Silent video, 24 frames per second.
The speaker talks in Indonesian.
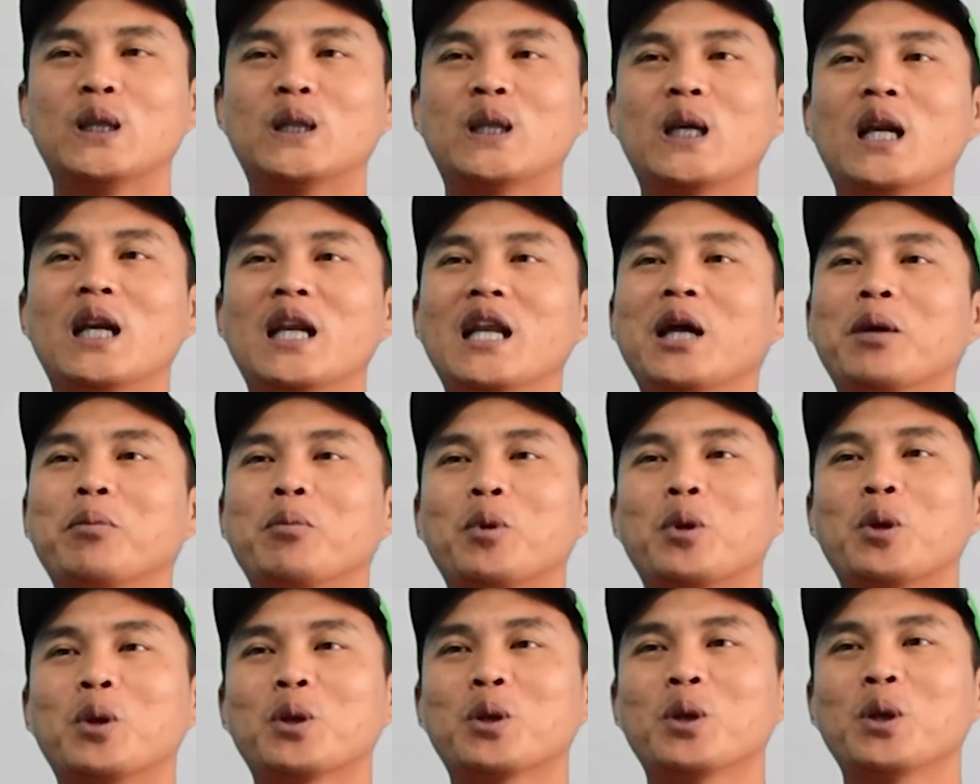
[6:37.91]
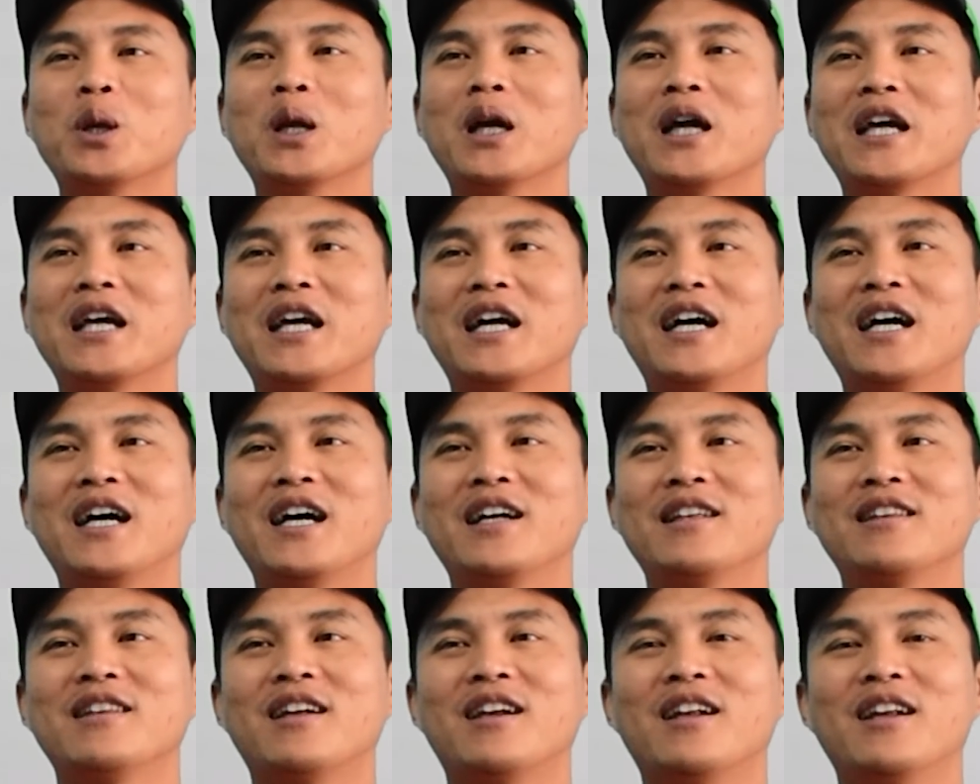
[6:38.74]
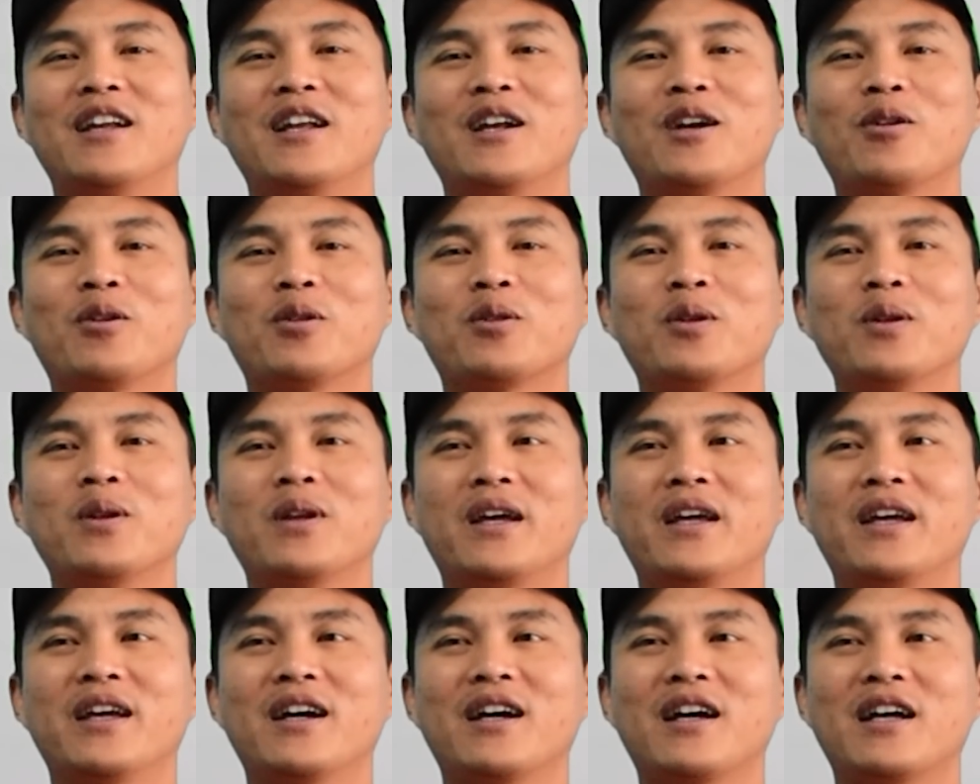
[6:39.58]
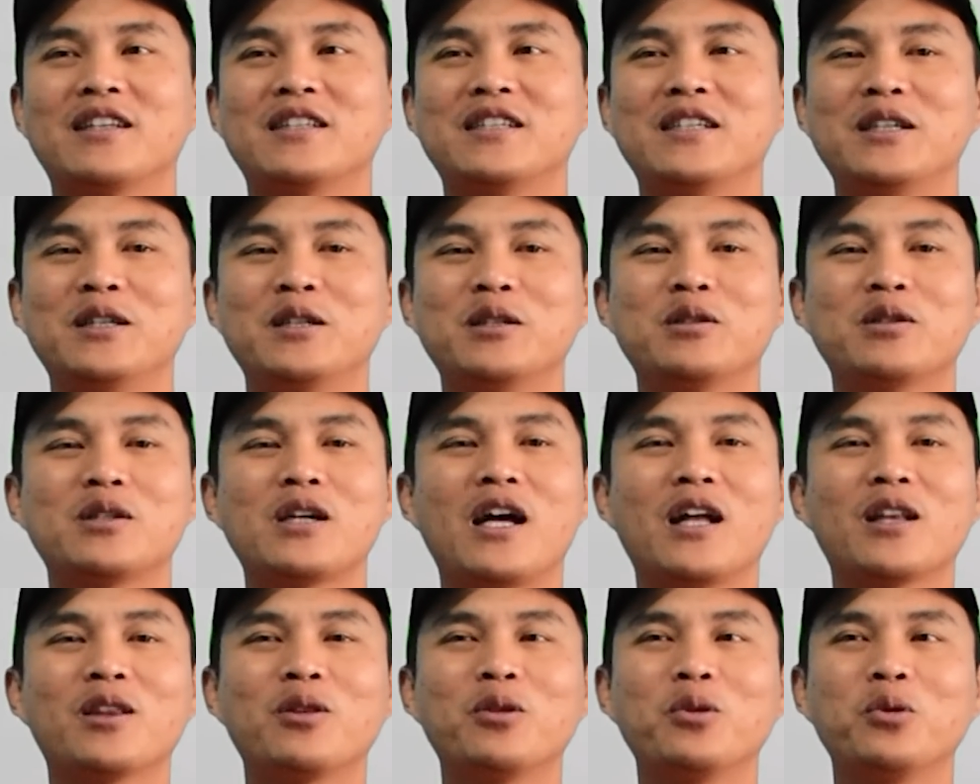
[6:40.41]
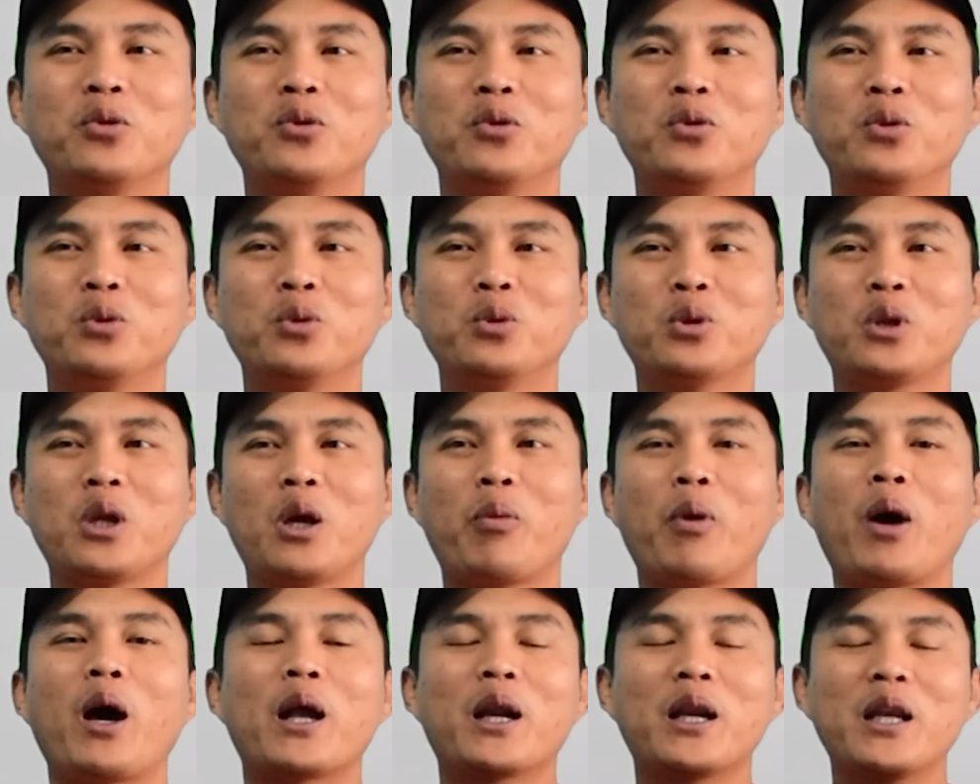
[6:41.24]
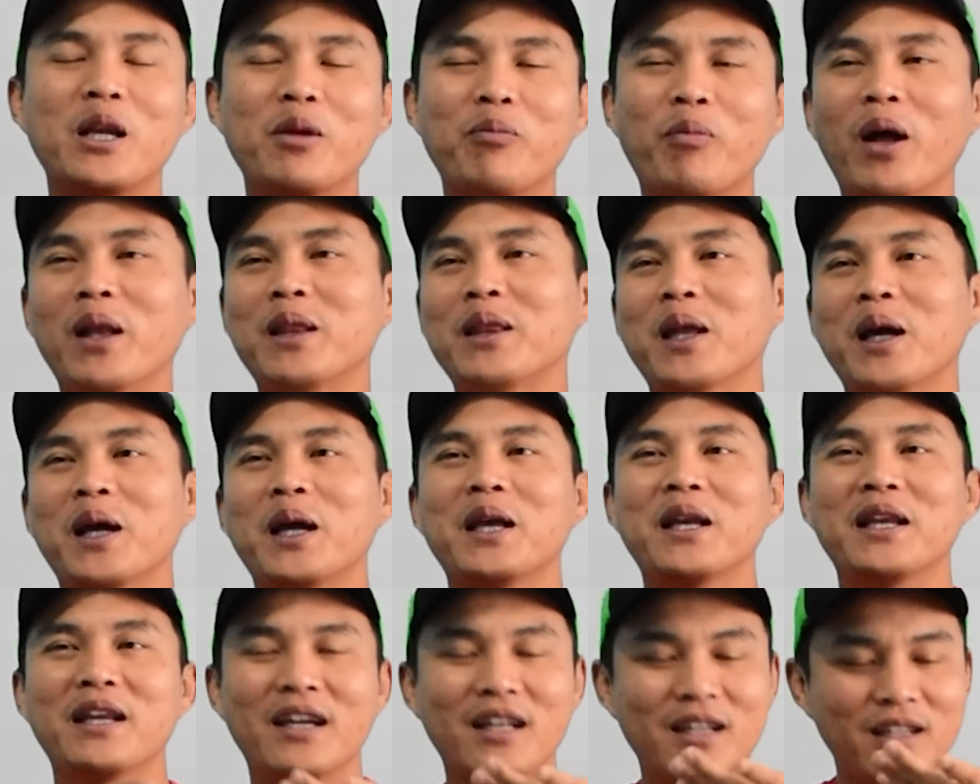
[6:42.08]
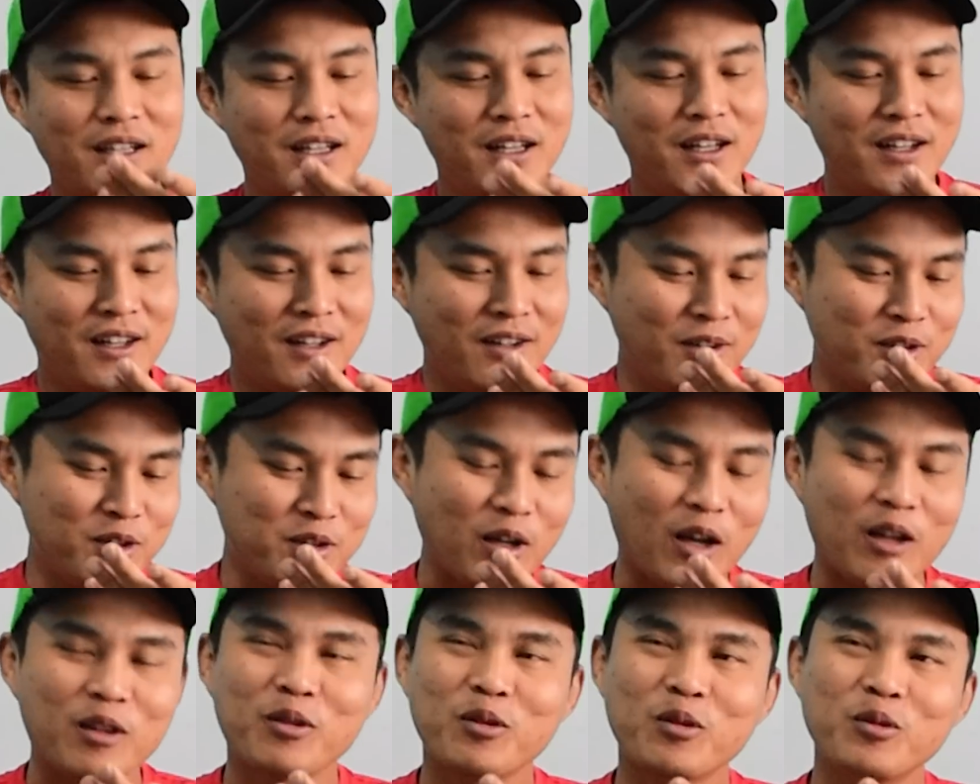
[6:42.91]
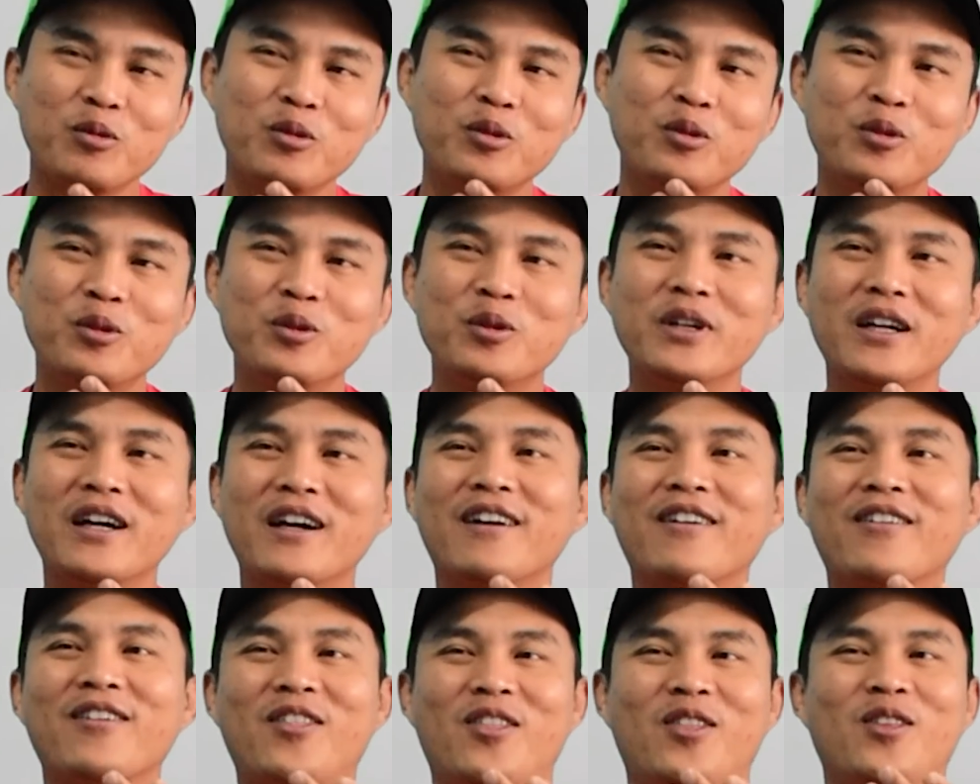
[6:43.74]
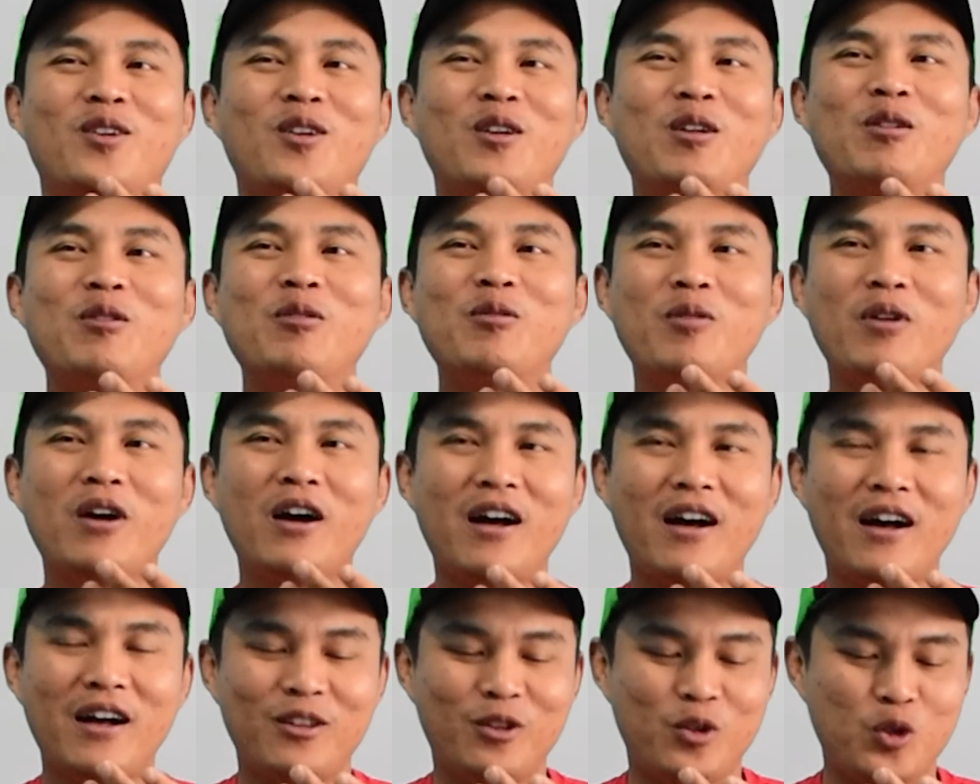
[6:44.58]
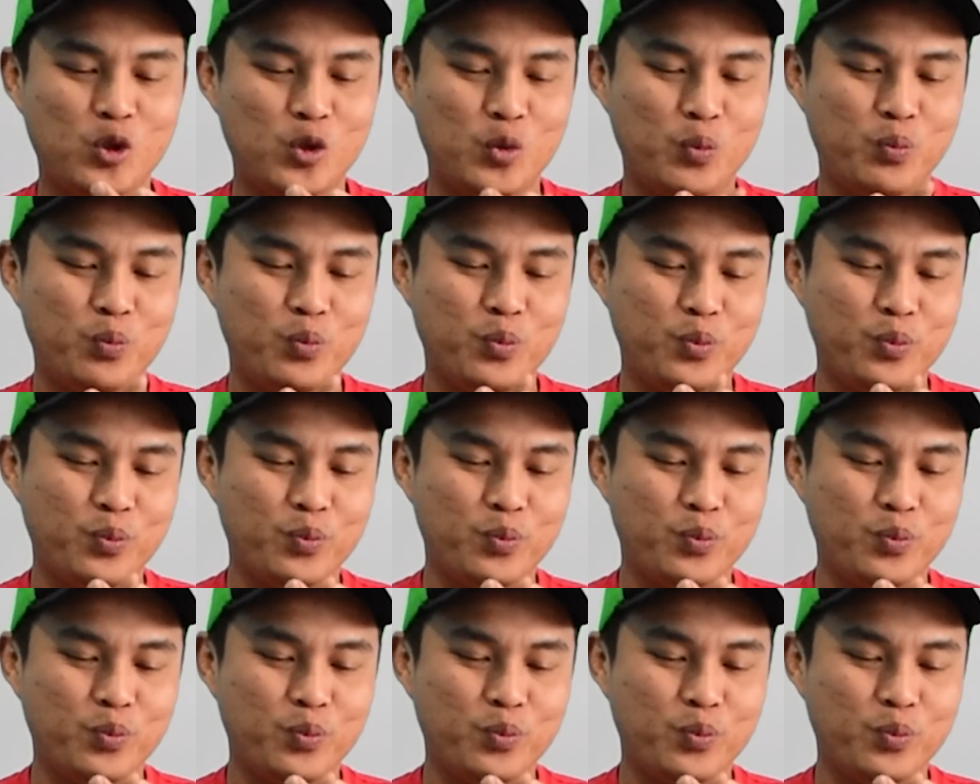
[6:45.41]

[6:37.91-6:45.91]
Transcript: ntar ada yang mau nonton gak ya ntar ada yang nonton gak ya kasih satu tiap hari dipantengin kan di satu yang nonton dua terus